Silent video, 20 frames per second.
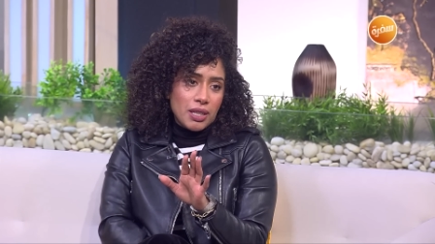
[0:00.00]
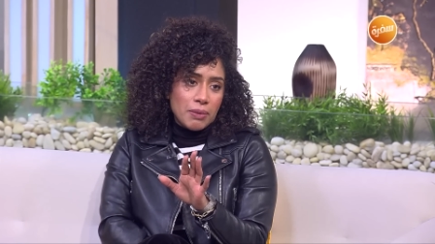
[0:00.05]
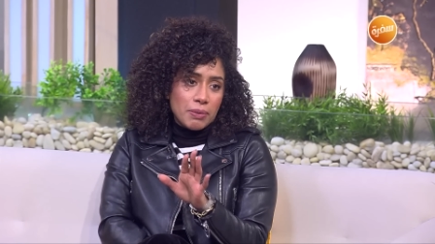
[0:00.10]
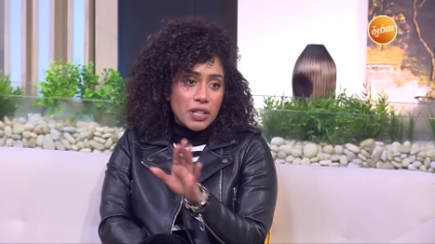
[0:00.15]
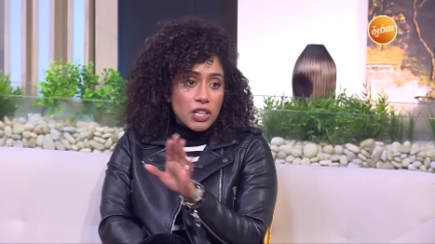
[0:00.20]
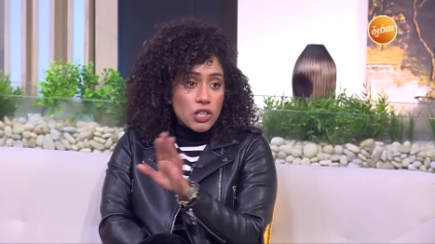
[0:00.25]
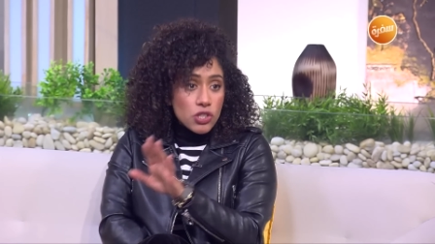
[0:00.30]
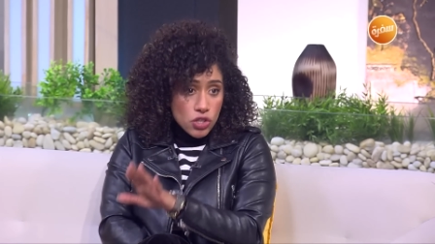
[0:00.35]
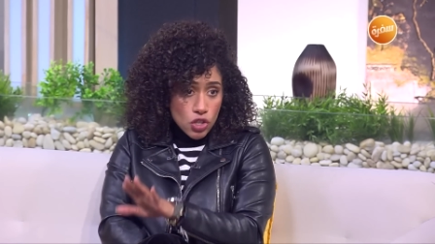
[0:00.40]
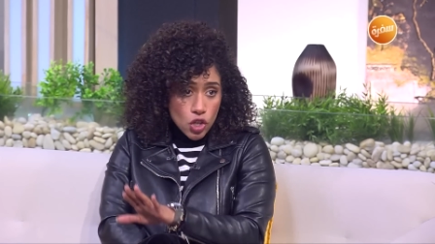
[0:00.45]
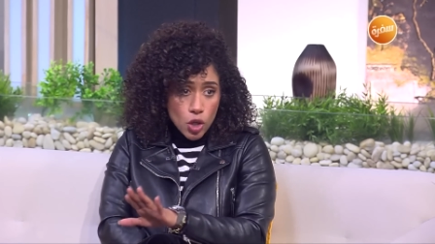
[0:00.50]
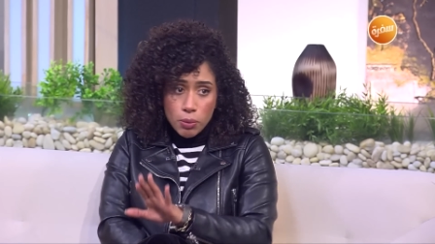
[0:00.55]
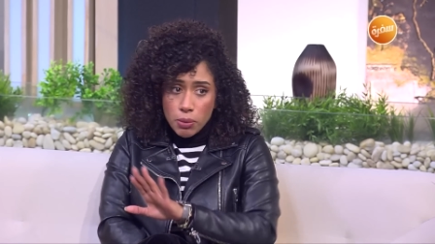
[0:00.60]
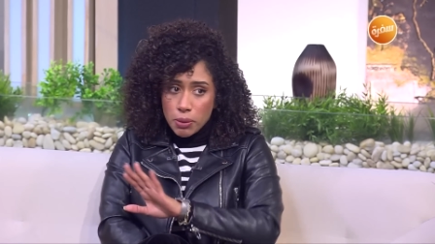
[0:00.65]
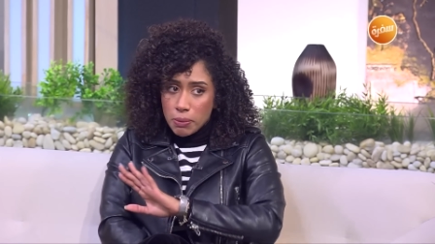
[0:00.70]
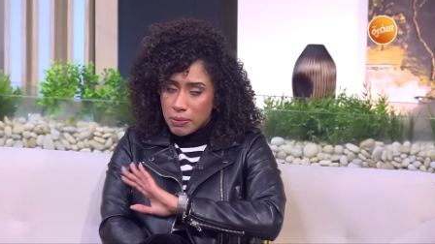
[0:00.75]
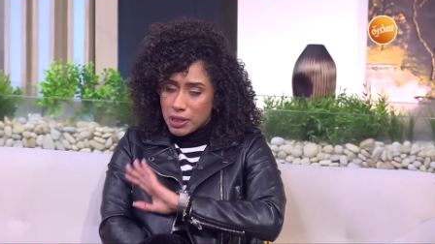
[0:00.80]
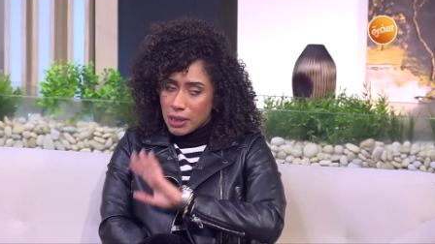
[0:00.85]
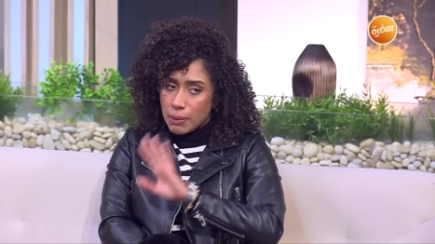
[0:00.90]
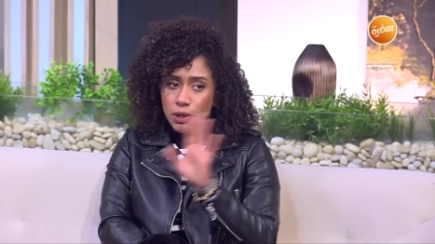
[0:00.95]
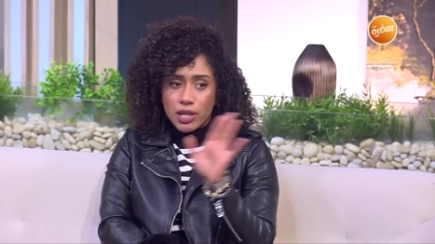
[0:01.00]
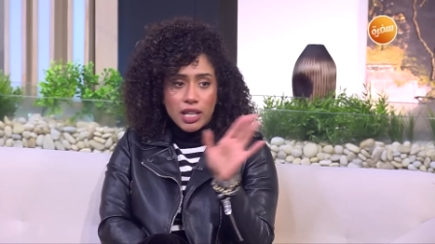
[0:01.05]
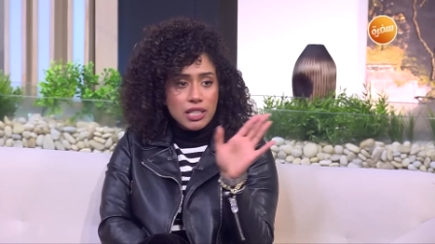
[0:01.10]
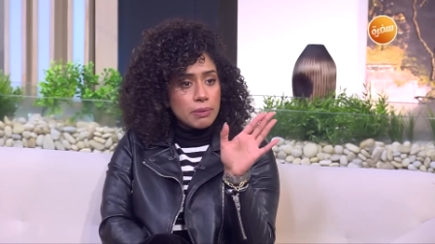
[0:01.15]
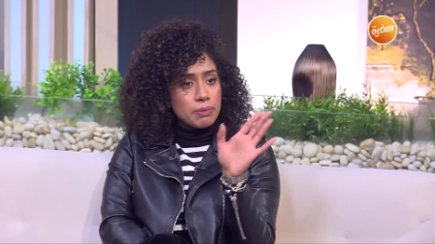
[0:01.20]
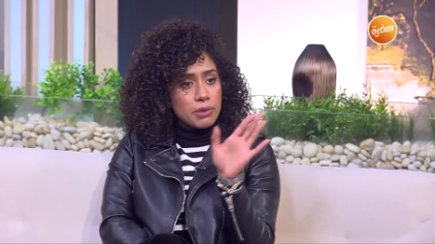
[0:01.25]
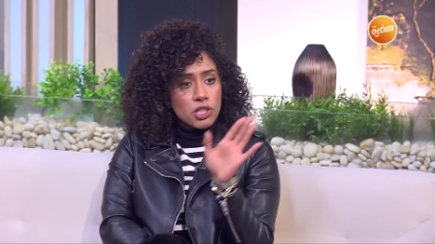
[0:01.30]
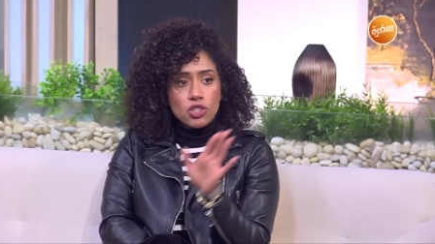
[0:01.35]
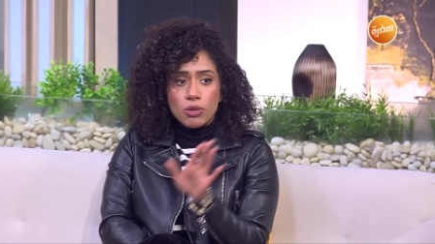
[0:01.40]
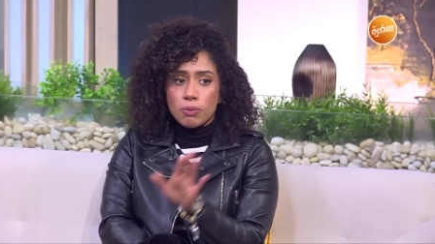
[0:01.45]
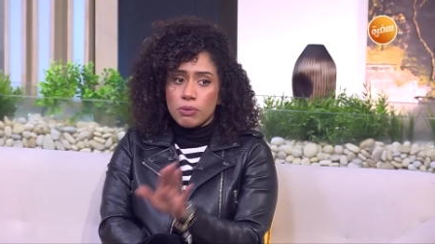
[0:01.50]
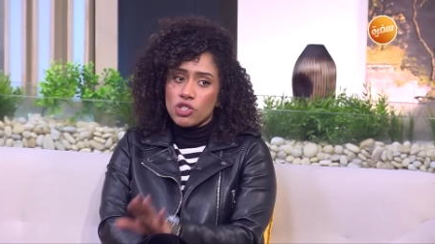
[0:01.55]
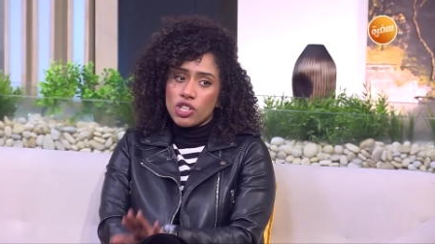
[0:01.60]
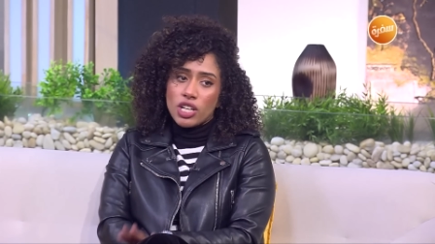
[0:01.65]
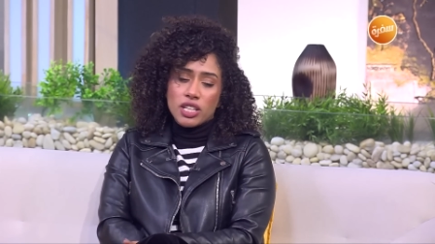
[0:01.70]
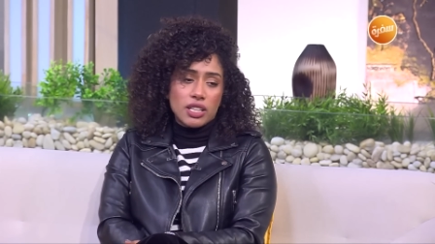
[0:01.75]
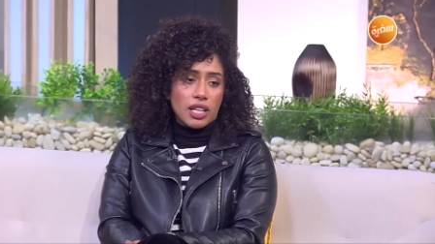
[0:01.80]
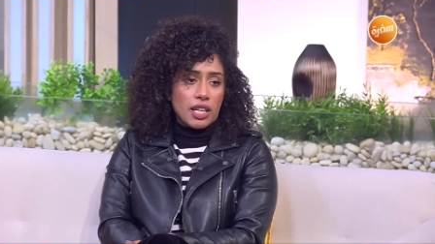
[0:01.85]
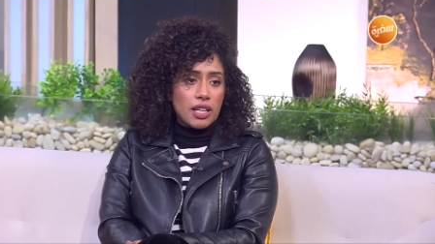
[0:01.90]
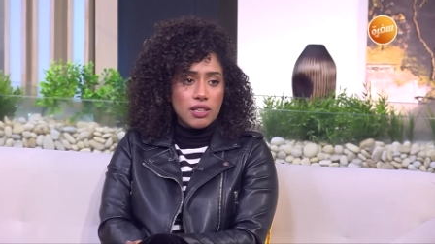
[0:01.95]
غير صيام الميتابوليك ادابتيشن مش
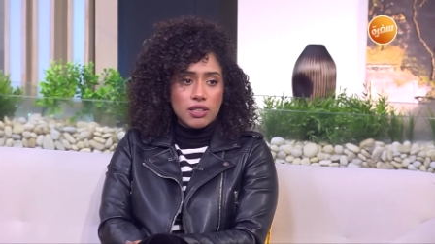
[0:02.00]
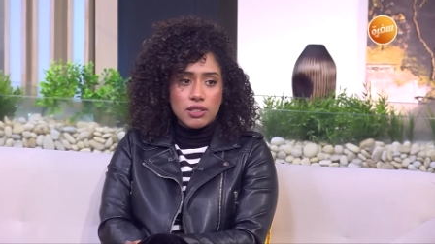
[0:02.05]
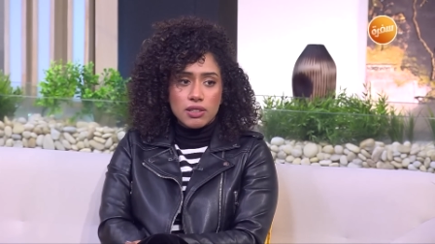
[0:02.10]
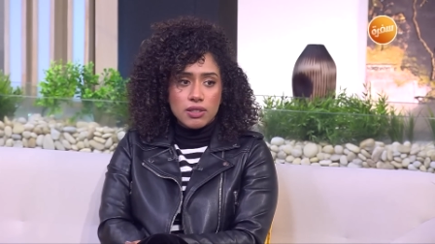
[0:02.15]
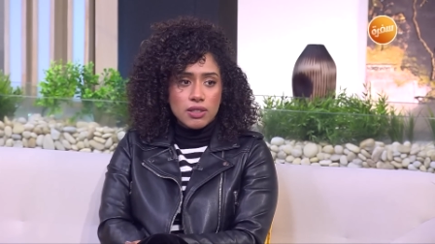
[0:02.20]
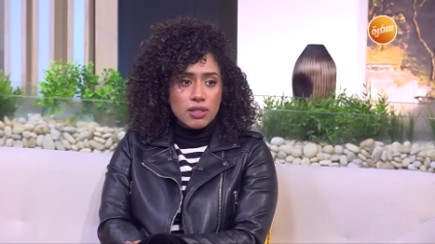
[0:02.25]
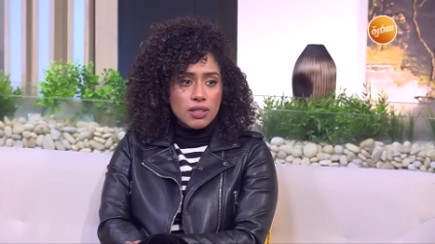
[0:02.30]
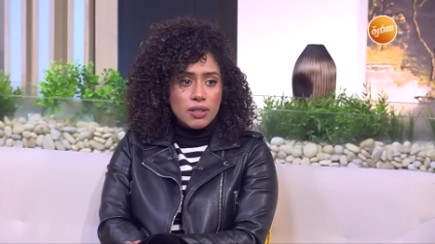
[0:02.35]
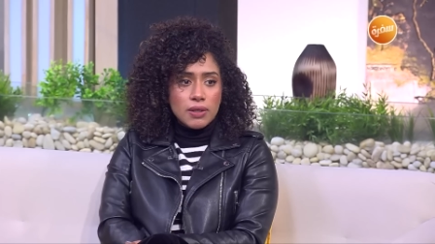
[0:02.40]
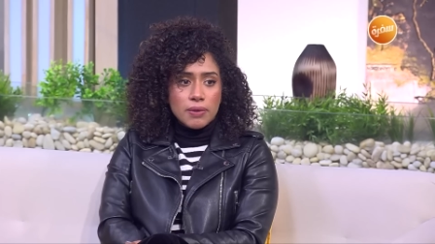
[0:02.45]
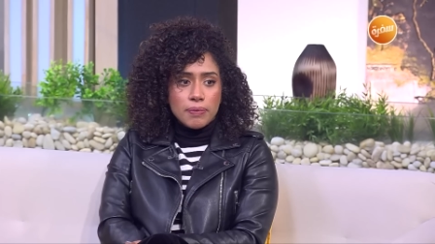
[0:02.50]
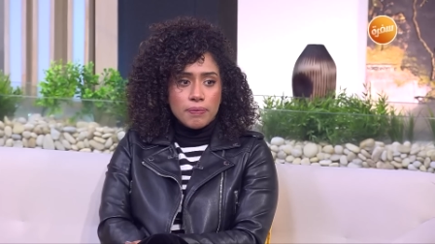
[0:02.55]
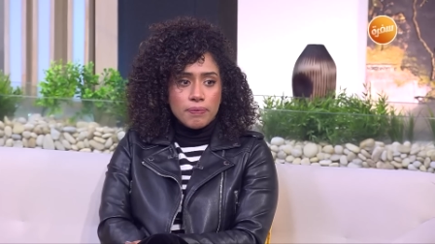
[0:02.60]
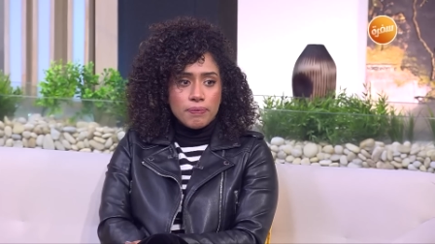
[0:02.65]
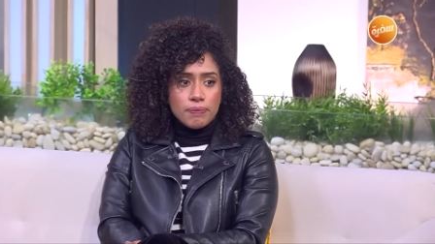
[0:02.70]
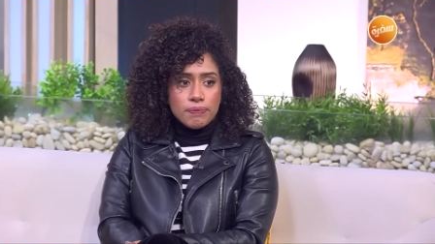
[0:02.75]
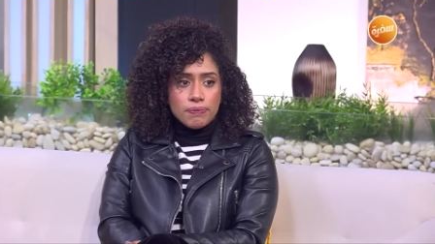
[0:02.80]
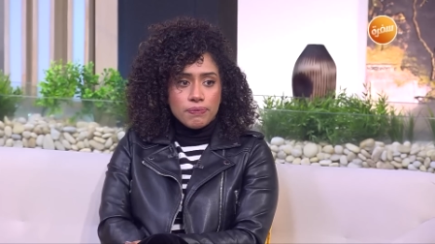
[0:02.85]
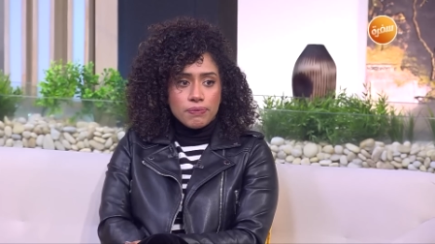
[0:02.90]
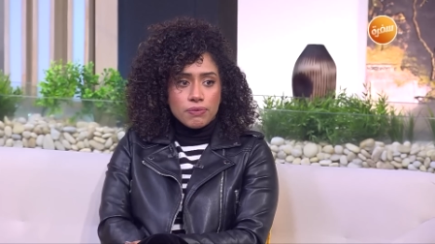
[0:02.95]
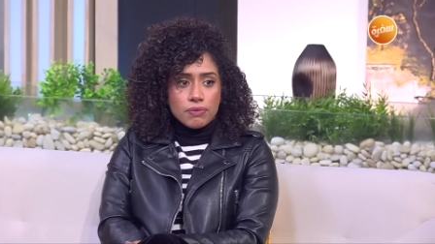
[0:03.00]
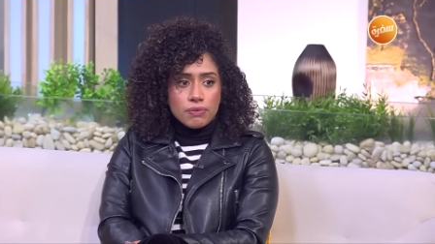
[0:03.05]
هيتعالج ويفطروا على